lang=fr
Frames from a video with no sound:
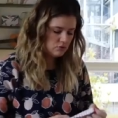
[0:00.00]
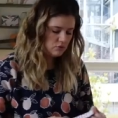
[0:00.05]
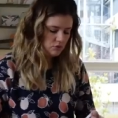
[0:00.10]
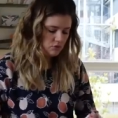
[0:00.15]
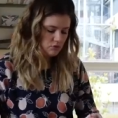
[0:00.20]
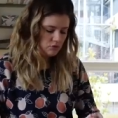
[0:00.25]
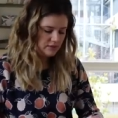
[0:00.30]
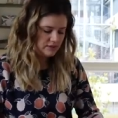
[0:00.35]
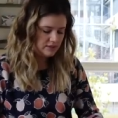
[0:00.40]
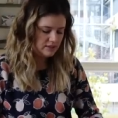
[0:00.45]

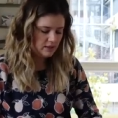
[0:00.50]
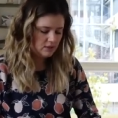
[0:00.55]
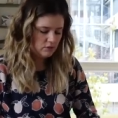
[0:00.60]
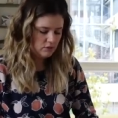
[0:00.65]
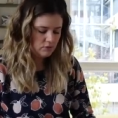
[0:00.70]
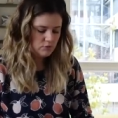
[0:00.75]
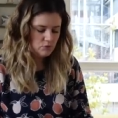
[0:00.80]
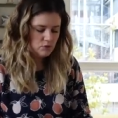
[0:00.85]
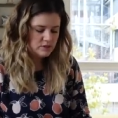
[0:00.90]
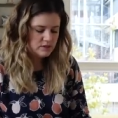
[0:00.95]
euh,
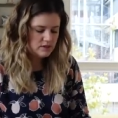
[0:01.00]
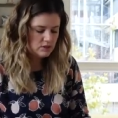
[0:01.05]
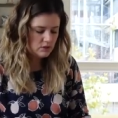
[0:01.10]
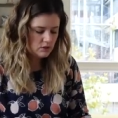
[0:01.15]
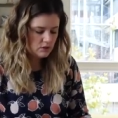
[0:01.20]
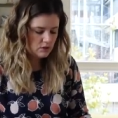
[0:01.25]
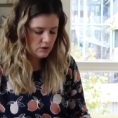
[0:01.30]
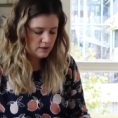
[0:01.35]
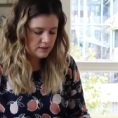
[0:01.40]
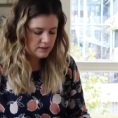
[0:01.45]
guirlande
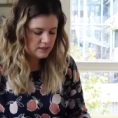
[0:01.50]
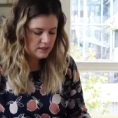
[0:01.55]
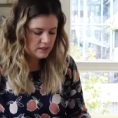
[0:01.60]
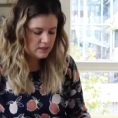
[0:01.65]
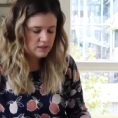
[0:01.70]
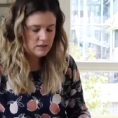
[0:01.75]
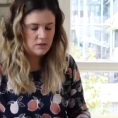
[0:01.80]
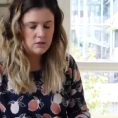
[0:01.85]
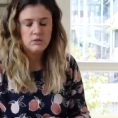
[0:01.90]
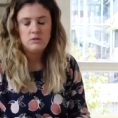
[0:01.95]
multicolore qui
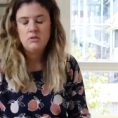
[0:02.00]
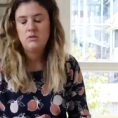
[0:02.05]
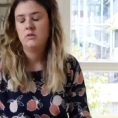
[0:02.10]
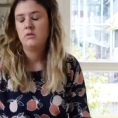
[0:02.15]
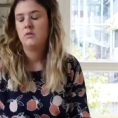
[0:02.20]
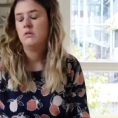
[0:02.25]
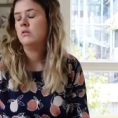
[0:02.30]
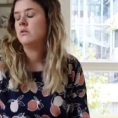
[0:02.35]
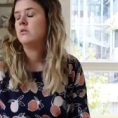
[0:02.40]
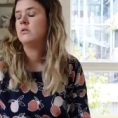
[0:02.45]

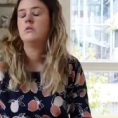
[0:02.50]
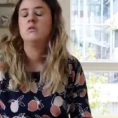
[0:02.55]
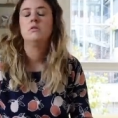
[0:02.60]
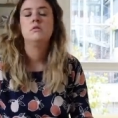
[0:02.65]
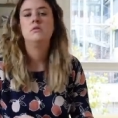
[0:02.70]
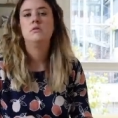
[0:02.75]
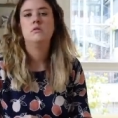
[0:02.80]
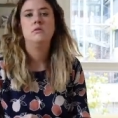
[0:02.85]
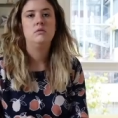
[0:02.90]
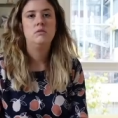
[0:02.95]
clignote. Euh,
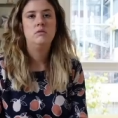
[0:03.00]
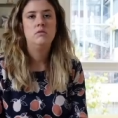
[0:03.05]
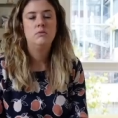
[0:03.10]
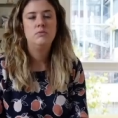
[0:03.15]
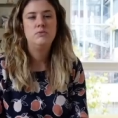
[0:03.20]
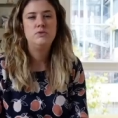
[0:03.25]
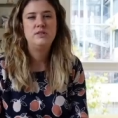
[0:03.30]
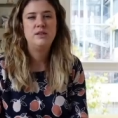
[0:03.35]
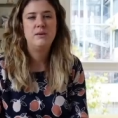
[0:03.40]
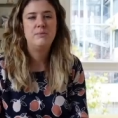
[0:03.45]
en
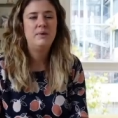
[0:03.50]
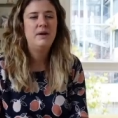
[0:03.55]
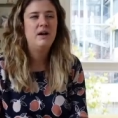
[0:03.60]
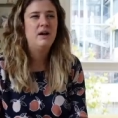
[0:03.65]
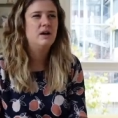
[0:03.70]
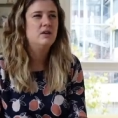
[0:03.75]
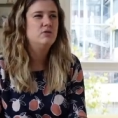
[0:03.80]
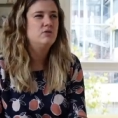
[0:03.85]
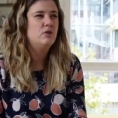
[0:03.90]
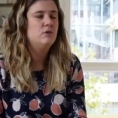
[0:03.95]
plus, il n'y a
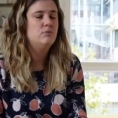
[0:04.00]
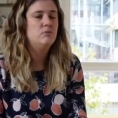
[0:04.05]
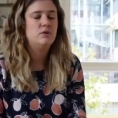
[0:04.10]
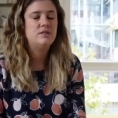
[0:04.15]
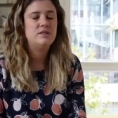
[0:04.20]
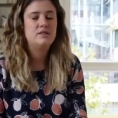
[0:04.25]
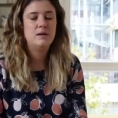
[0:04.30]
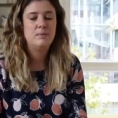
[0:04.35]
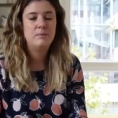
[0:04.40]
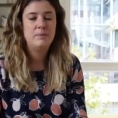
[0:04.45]
pas un seul
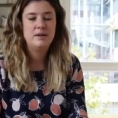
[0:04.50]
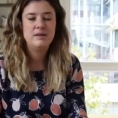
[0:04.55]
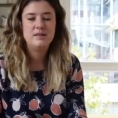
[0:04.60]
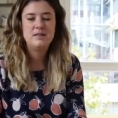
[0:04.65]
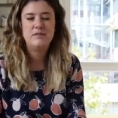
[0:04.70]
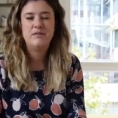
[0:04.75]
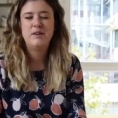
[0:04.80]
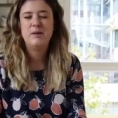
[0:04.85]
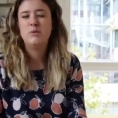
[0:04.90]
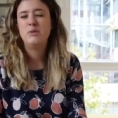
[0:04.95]
mode sympa,
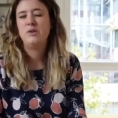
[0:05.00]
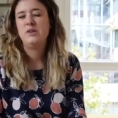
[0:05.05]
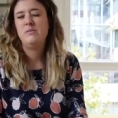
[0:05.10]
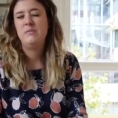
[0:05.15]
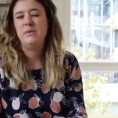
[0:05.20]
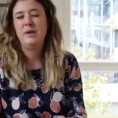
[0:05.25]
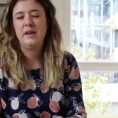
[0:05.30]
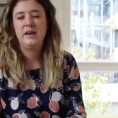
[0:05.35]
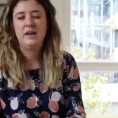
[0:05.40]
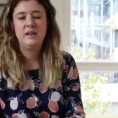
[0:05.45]
c'est vraiment
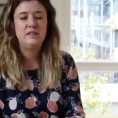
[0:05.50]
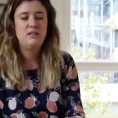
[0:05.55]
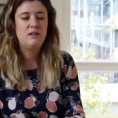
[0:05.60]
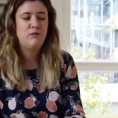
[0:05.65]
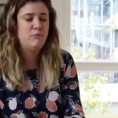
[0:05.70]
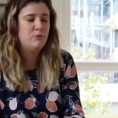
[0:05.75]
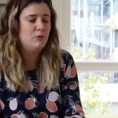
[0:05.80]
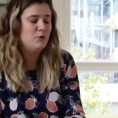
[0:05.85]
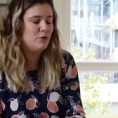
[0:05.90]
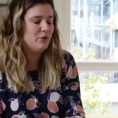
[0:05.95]
hyper
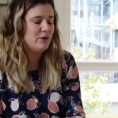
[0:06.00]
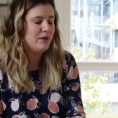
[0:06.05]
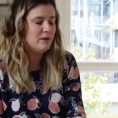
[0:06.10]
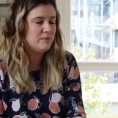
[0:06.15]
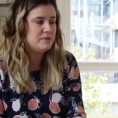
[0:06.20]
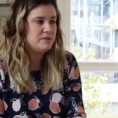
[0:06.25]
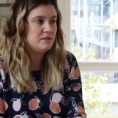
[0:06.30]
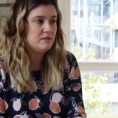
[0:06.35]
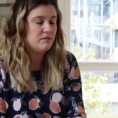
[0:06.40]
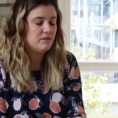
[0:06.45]
agressif pour le
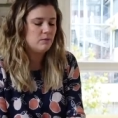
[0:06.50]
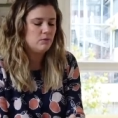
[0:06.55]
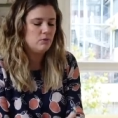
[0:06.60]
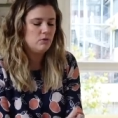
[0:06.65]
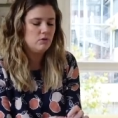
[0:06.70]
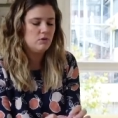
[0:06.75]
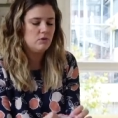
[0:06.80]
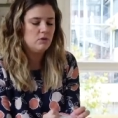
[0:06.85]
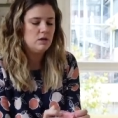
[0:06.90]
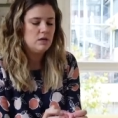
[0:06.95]
regard. Puis c'est
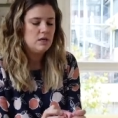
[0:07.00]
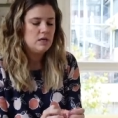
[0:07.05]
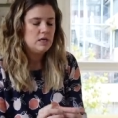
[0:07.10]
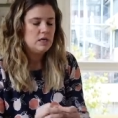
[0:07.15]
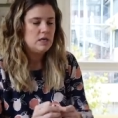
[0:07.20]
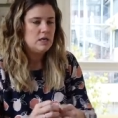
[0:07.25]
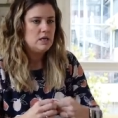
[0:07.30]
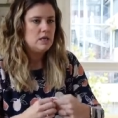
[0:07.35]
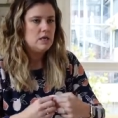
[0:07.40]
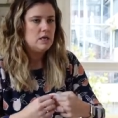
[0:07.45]
vraiment euh,
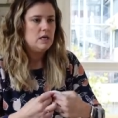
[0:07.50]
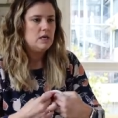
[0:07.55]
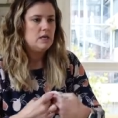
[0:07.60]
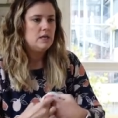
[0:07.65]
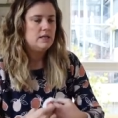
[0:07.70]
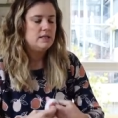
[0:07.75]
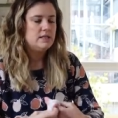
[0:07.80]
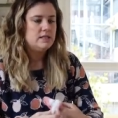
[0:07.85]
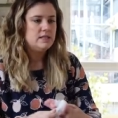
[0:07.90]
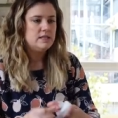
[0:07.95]

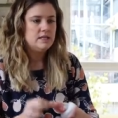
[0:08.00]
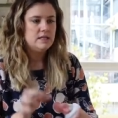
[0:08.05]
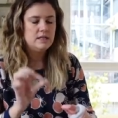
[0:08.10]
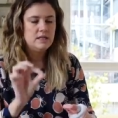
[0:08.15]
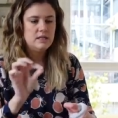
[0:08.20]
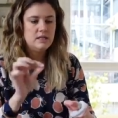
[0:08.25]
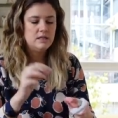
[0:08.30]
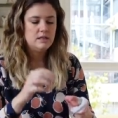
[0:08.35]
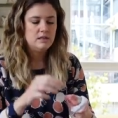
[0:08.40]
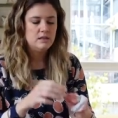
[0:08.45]

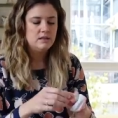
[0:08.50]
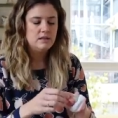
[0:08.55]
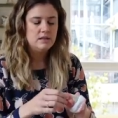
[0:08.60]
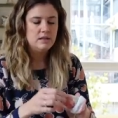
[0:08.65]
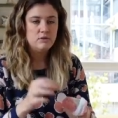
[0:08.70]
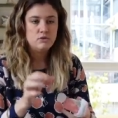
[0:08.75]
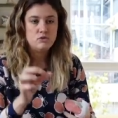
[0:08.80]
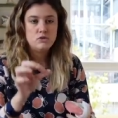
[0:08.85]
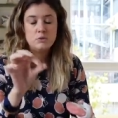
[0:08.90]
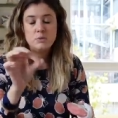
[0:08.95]

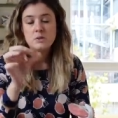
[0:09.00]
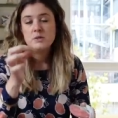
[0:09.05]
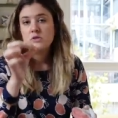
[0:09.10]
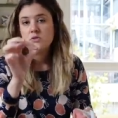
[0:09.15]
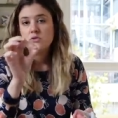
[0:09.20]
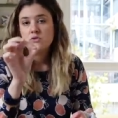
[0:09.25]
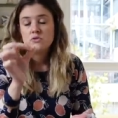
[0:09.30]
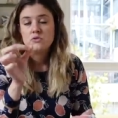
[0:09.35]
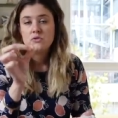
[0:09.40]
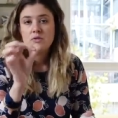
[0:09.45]
des, Je sais pas
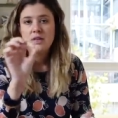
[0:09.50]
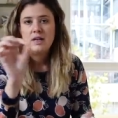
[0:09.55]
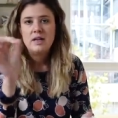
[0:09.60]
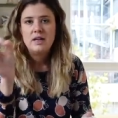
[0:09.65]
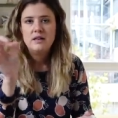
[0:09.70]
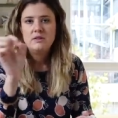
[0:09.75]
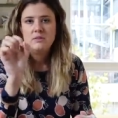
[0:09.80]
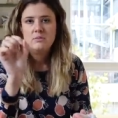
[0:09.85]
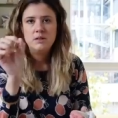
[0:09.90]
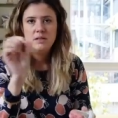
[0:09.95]
si ce sont des
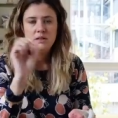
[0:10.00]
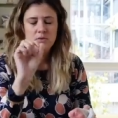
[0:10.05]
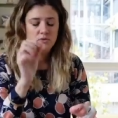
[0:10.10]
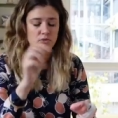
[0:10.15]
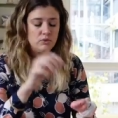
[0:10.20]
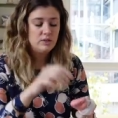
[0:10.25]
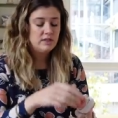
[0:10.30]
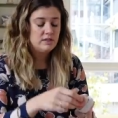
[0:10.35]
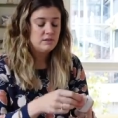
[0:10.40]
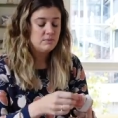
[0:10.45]
LED, mais en
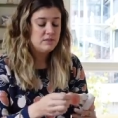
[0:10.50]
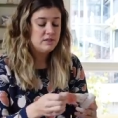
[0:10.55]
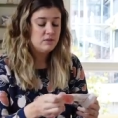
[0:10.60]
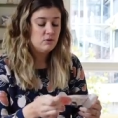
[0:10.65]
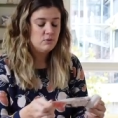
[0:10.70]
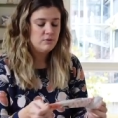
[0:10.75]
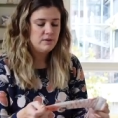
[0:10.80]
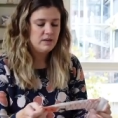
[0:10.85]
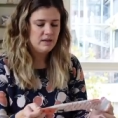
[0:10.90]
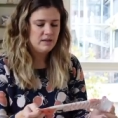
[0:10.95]
tout cas des
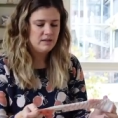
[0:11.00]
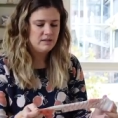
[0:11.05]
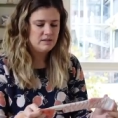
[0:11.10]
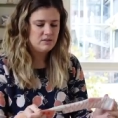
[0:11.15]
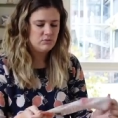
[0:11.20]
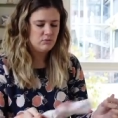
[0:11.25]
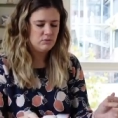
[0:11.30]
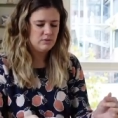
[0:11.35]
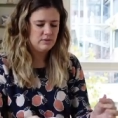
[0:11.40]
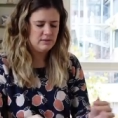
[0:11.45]
petites lumières là qui sont